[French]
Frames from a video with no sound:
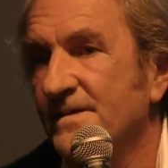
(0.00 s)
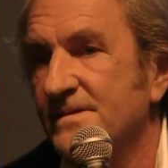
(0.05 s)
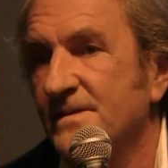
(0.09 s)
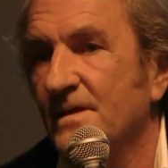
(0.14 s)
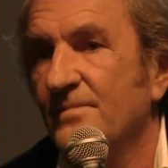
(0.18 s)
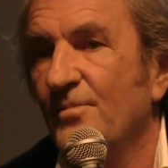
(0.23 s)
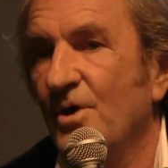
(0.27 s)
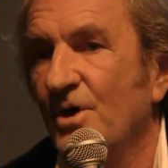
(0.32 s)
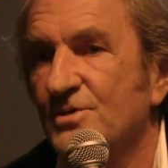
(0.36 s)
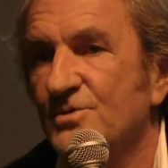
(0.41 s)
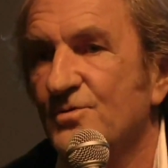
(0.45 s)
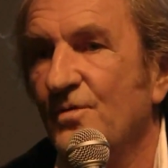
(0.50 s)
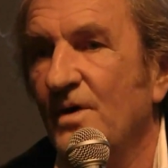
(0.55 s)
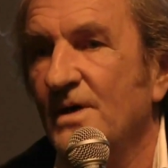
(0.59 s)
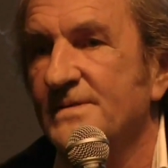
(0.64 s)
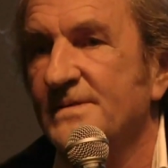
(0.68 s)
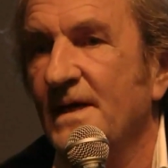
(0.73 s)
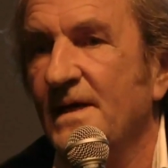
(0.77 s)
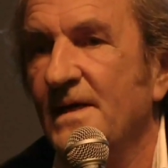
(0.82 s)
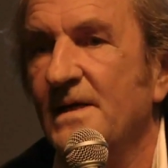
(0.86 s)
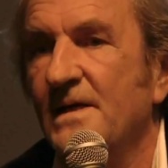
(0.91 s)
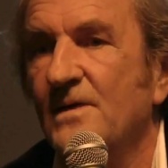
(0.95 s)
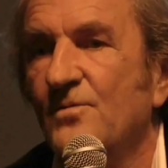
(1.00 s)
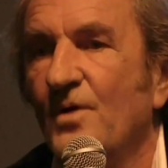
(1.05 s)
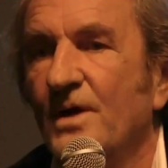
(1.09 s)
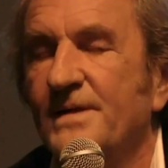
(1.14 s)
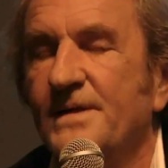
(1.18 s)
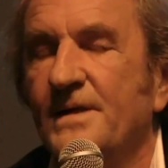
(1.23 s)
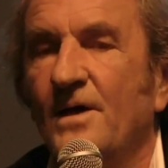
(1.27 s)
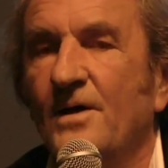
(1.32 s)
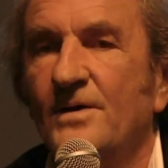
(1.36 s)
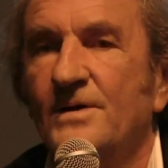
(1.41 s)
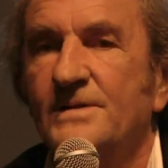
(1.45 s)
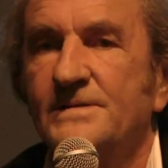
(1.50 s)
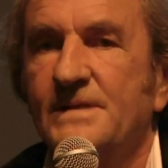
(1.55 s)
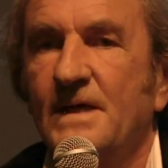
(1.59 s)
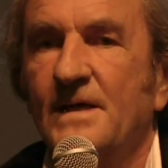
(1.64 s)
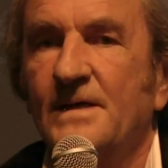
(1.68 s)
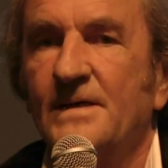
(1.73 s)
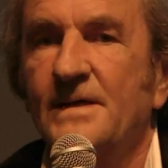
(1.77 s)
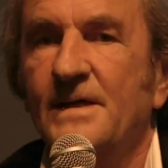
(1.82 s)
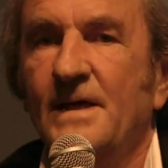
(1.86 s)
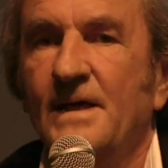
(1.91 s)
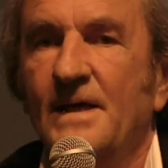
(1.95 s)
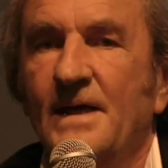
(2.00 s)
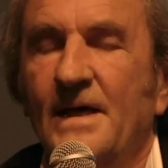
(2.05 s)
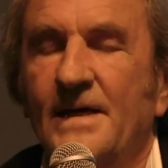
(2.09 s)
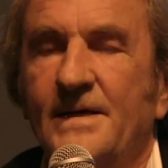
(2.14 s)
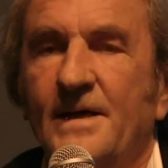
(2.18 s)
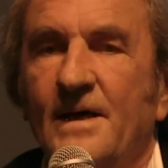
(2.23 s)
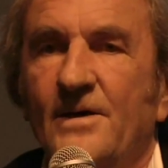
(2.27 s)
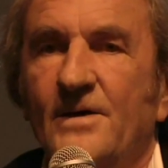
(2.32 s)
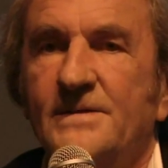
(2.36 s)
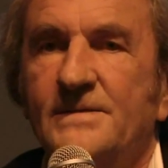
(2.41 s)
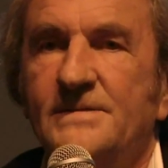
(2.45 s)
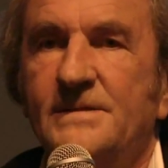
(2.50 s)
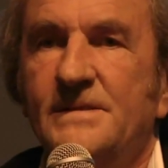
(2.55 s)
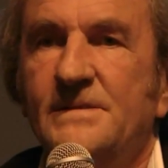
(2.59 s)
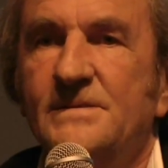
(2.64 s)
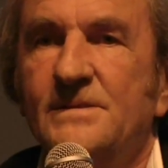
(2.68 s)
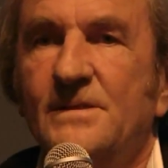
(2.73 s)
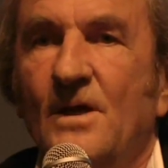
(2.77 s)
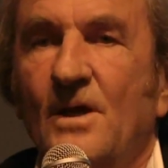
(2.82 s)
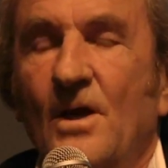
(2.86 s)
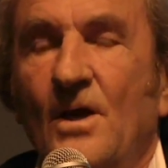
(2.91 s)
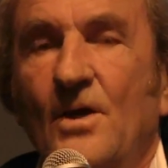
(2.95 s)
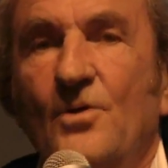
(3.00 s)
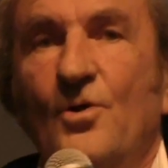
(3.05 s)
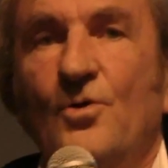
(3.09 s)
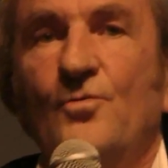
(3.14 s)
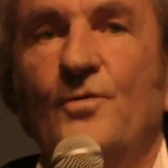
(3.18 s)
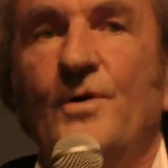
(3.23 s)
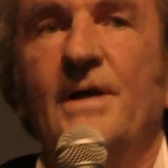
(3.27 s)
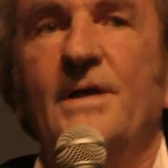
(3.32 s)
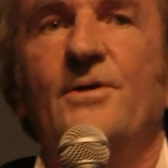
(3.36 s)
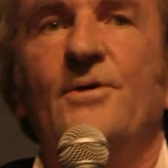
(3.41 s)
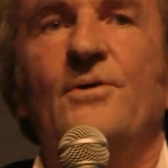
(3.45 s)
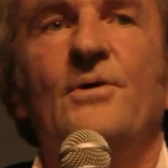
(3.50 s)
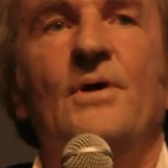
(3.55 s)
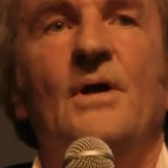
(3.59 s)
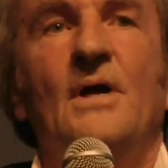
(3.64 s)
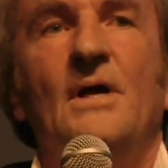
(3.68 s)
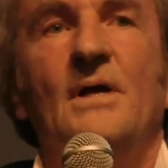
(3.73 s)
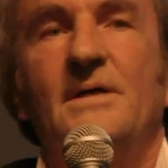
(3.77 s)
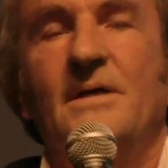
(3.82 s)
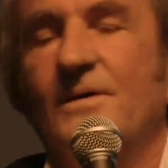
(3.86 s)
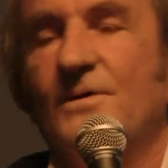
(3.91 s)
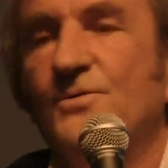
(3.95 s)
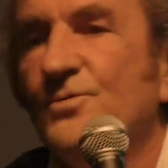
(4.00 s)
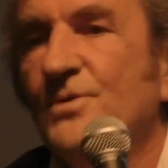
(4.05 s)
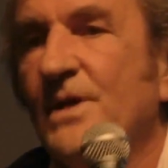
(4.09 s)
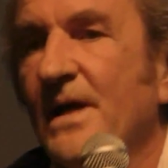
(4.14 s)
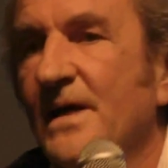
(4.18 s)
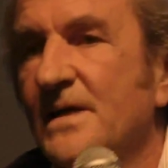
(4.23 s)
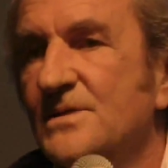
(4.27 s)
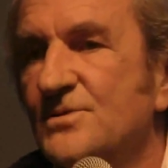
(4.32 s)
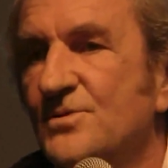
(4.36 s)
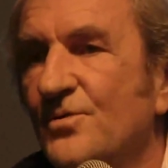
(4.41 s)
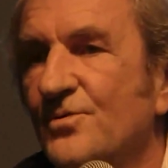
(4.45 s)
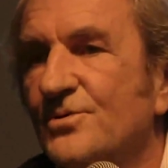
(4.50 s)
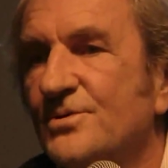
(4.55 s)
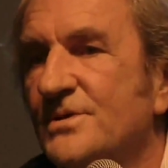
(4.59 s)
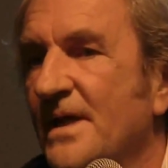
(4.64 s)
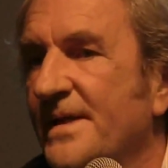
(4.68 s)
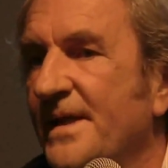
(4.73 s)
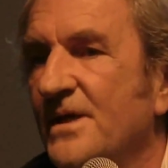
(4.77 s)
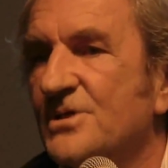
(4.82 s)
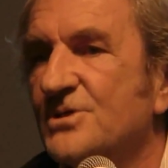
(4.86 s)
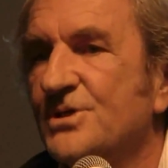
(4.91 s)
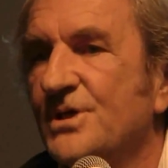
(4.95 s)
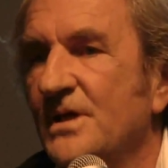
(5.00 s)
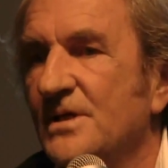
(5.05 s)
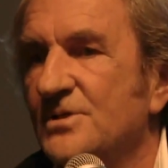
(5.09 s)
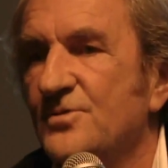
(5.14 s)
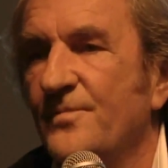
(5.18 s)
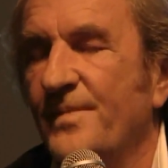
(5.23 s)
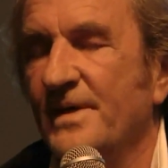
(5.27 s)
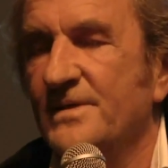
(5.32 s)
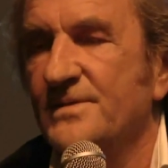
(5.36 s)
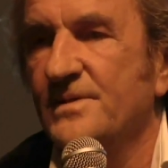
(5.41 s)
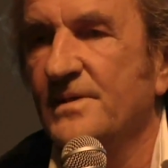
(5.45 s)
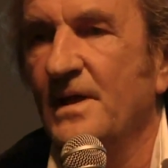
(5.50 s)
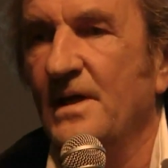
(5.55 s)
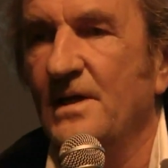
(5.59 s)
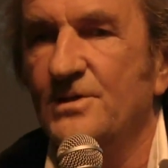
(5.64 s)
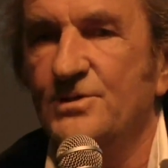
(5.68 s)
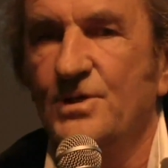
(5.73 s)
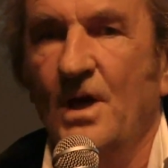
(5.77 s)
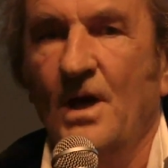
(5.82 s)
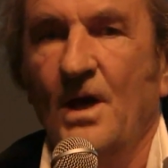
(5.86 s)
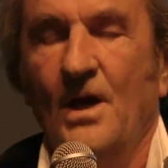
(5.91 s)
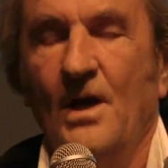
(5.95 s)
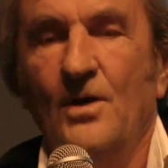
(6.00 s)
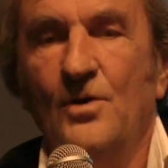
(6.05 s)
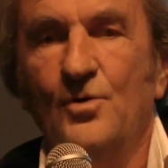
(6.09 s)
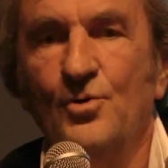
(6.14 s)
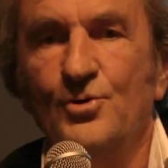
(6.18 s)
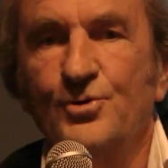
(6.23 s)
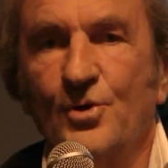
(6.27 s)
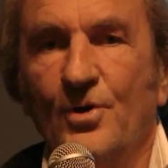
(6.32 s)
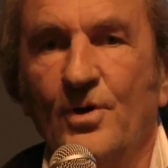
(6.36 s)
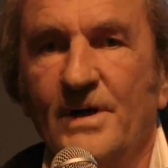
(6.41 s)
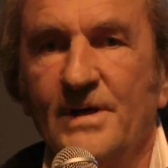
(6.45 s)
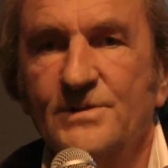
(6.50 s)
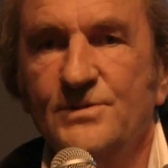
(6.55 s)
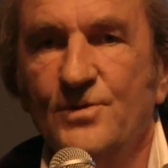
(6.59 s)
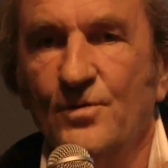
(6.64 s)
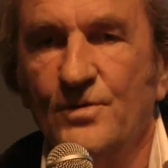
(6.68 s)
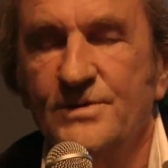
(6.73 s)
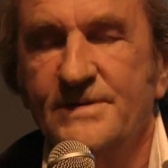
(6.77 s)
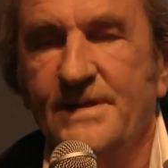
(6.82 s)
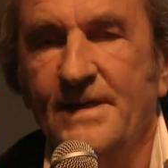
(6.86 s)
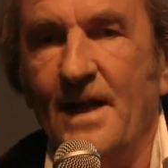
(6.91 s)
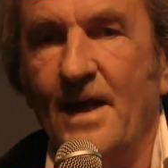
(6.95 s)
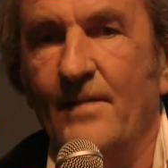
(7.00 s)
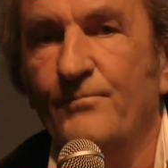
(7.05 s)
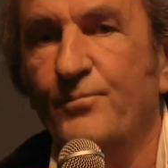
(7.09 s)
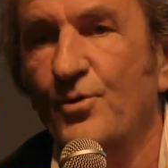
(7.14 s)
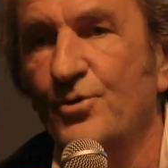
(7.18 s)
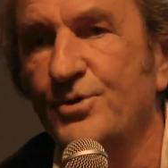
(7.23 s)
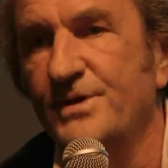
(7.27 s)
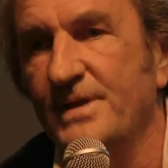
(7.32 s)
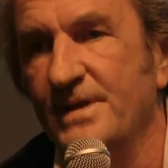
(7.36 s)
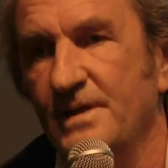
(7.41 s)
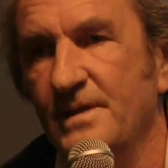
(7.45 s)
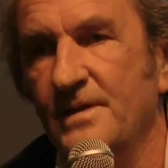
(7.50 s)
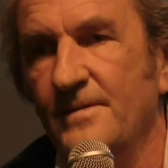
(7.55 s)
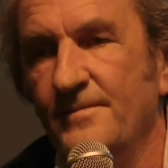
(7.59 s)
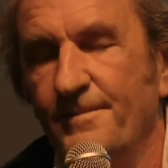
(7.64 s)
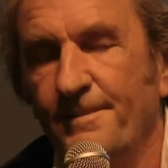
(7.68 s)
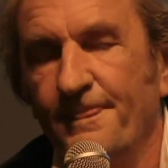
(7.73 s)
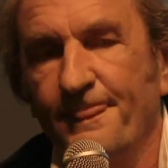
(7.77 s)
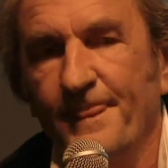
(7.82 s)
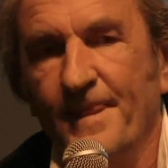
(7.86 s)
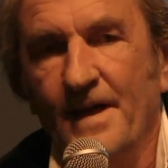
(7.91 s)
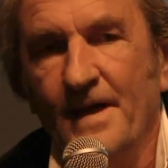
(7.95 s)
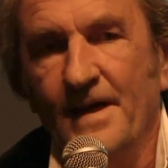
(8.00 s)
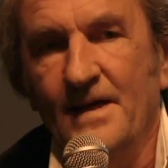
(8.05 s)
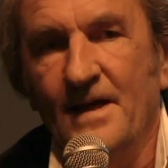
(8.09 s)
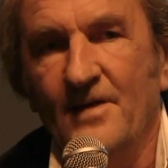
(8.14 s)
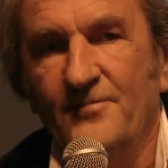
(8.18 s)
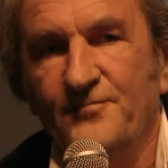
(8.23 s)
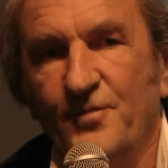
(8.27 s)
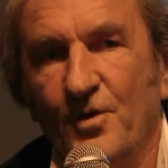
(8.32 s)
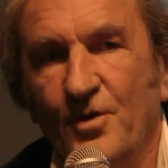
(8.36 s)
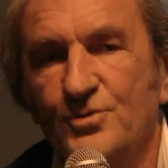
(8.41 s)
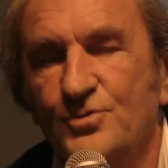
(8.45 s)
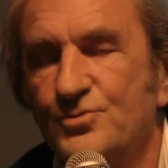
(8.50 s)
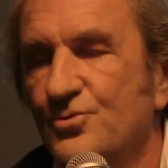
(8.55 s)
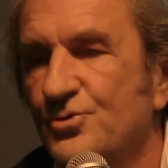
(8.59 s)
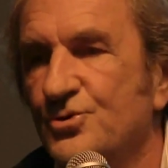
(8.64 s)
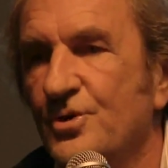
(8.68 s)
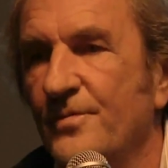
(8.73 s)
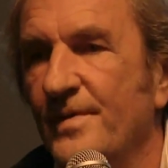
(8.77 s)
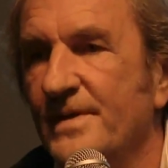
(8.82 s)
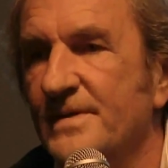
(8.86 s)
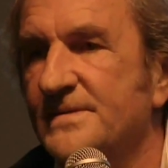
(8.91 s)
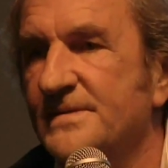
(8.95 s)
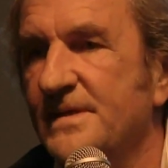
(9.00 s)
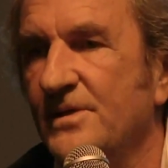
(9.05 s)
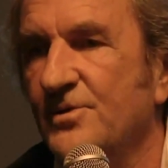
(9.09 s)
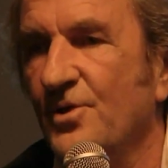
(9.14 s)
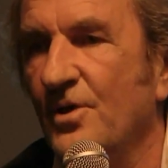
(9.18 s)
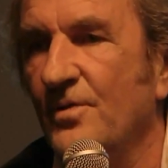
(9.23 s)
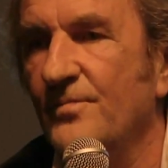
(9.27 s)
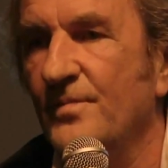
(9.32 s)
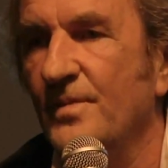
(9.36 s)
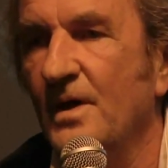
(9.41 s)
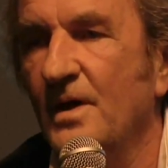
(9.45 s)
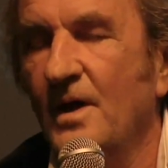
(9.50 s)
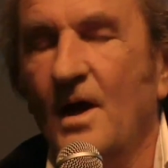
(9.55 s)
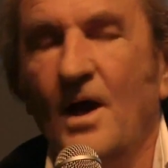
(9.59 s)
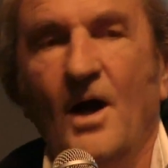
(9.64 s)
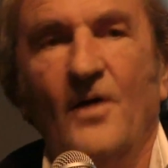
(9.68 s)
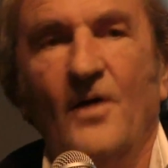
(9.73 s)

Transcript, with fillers: C'est Ambroise Croizat, les lois de 45 et 46. Donc vous voyez qu'il y a toutes les raisons de s'attacher à ce personnage. L'autre raison, c'est la beauté et la force du chemin de cet homme.